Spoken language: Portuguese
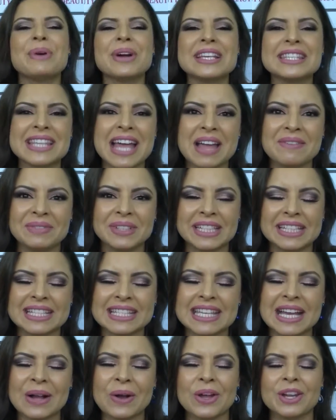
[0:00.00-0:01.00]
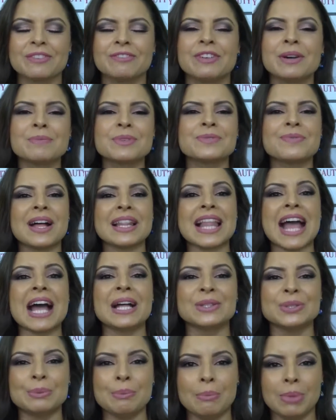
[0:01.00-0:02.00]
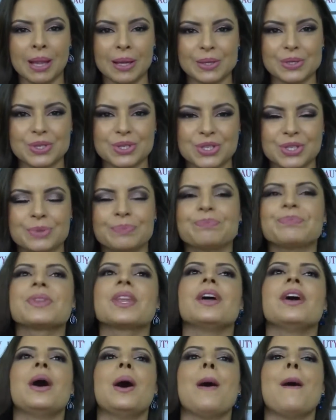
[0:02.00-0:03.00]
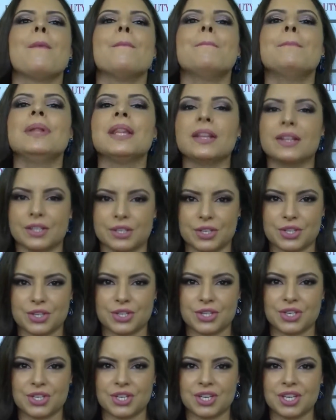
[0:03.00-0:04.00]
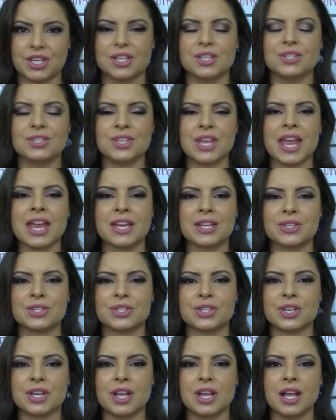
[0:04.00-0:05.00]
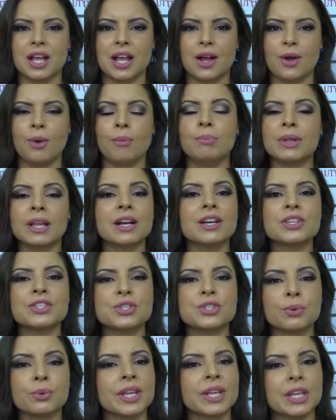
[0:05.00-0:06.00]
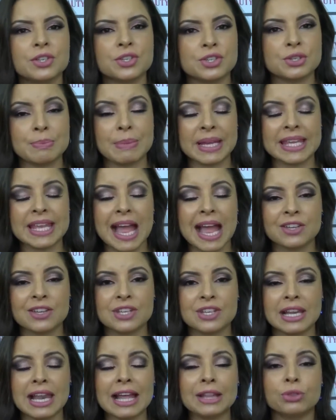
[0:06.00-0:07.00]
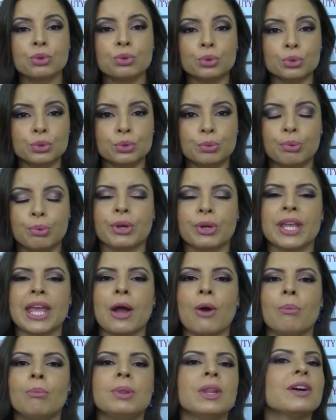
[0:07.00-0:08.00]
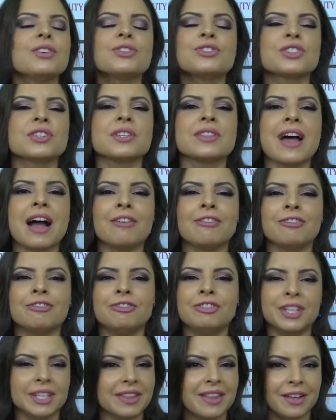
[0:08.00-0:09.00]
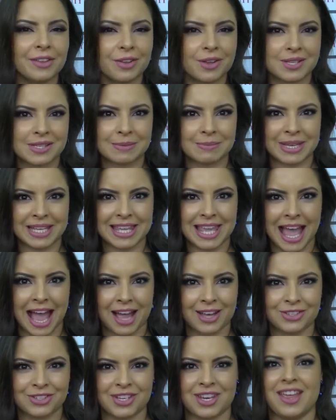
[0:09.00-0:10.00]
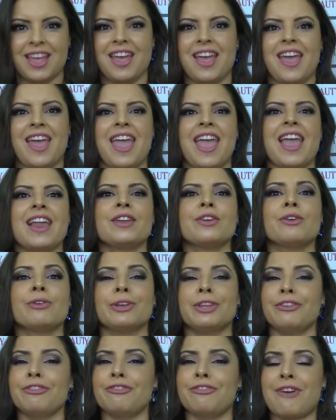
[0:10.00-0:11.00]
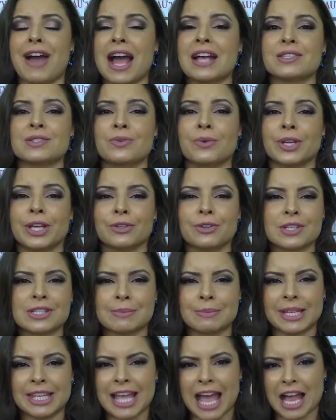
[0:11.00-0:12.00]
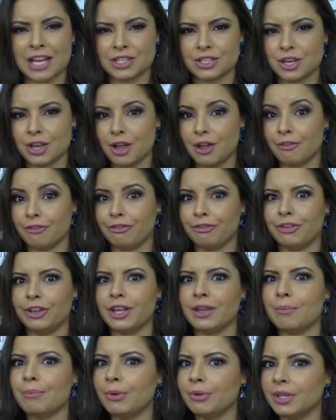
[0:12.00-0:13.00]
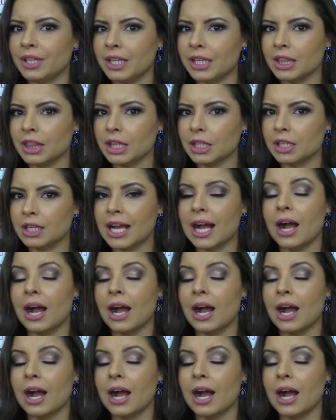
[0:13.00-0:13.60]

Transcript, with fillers: Pois é, meninas, agora vamos falar do blush. Blush. Gente, o blush num kit de maquiagem, ele é tudo, porque é o blush que dá vida à nossa maquiagem. Ele que faz com que a nossa maquiagem fique bonita